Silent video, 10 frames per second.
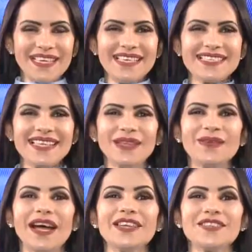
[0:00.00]
está no
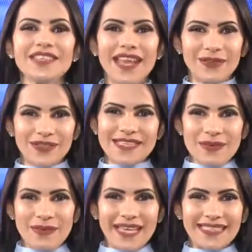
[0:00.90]
ar direto da
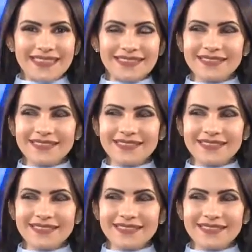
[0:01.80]
Assembleia.